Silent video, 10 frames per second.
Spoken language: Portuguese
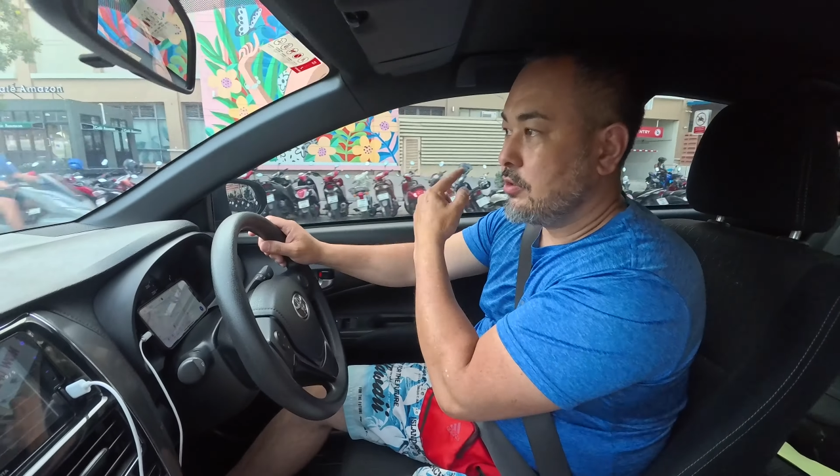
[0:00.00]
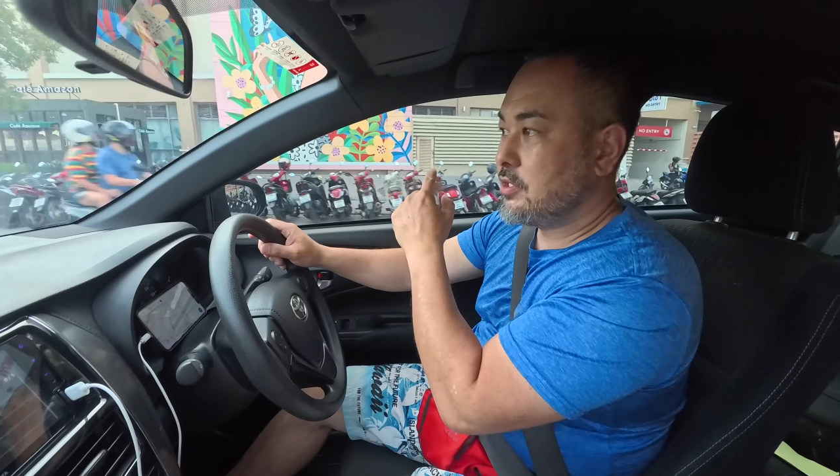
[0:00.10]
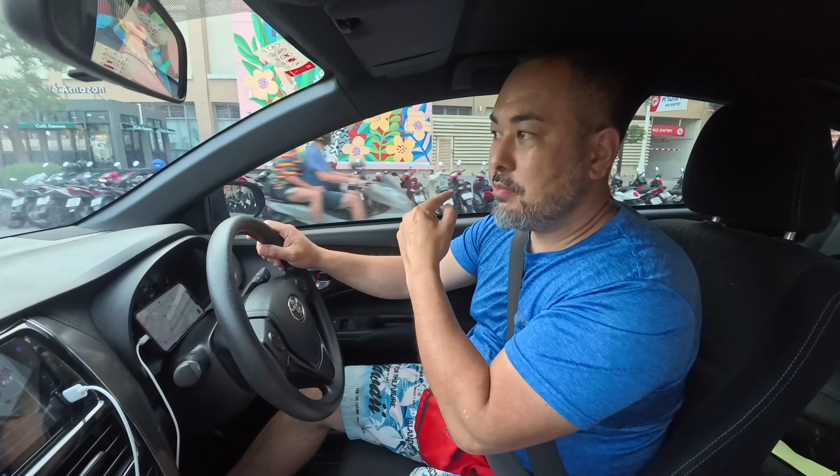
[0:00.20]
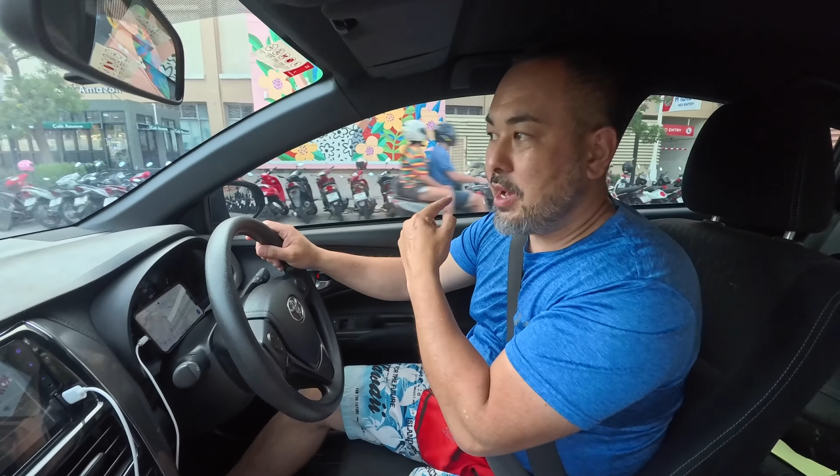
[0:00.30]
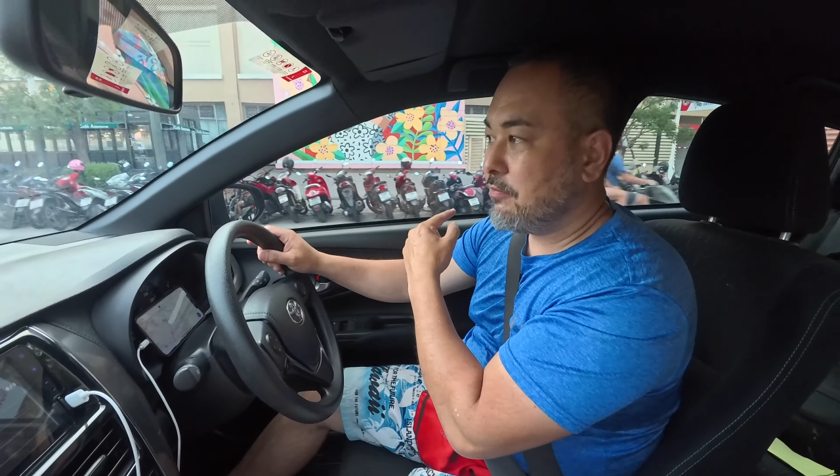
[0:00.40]

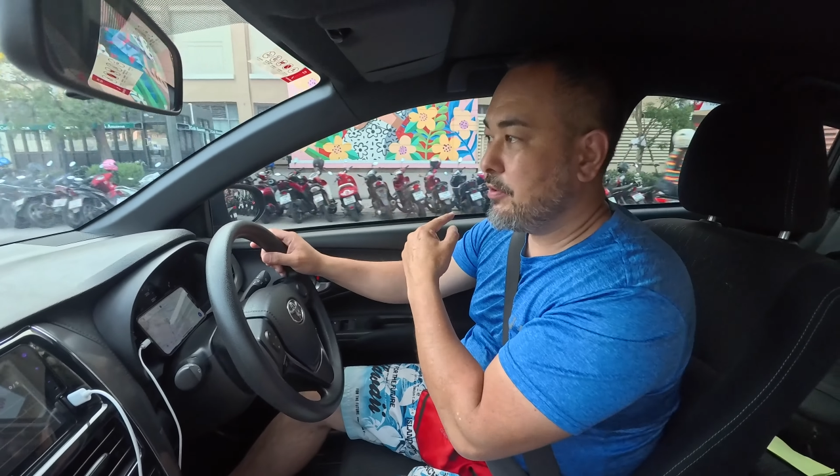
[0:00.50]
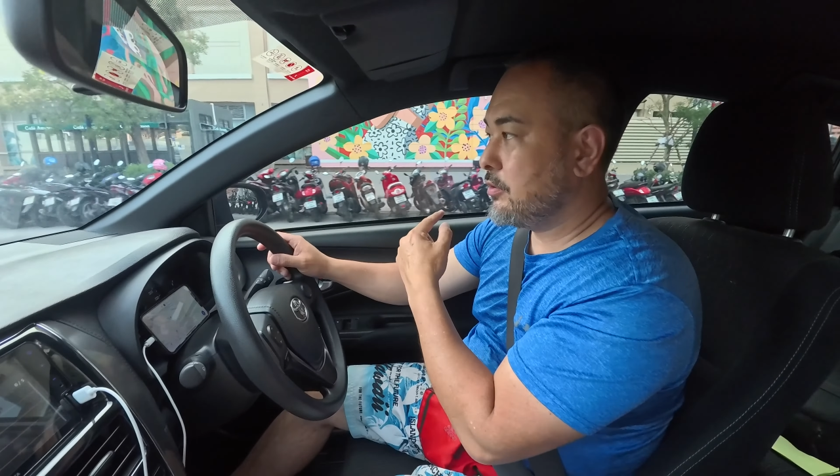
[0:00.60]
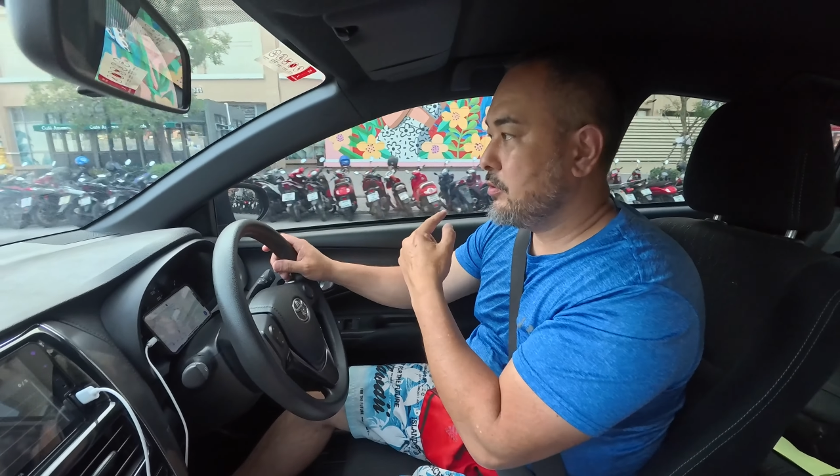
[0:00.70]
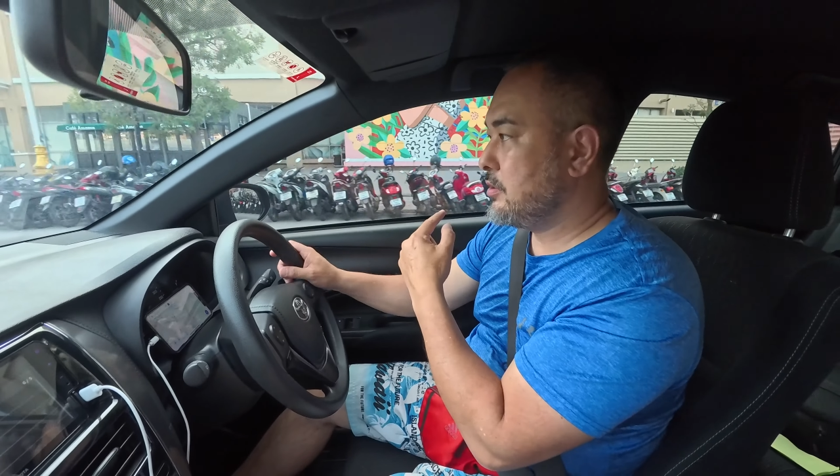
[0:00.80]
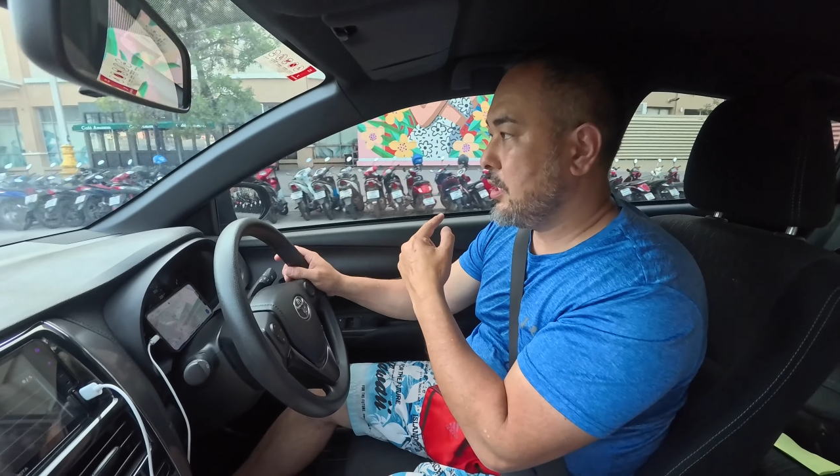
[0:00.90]

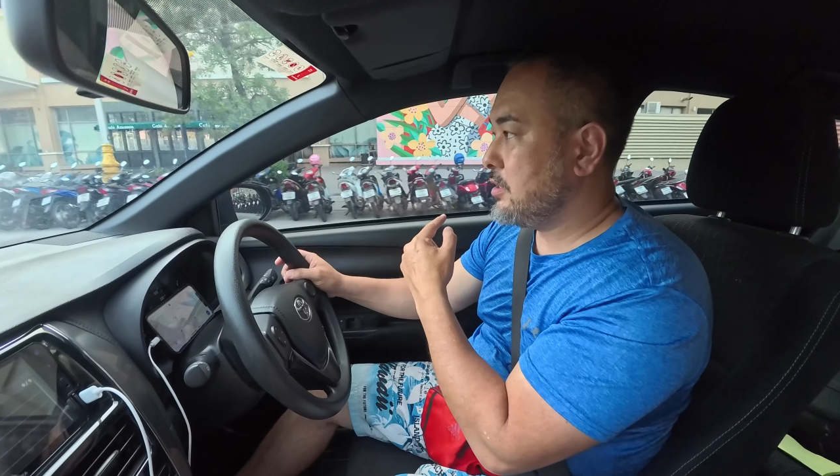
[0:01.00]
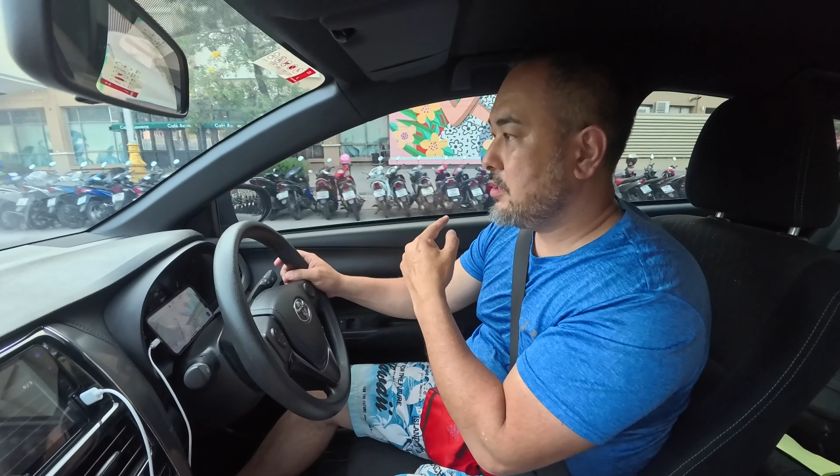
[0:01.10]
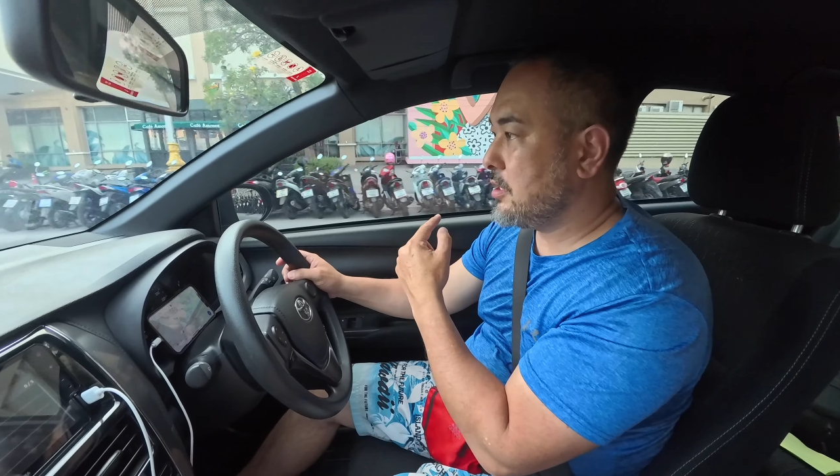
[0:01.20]
semáforos, eles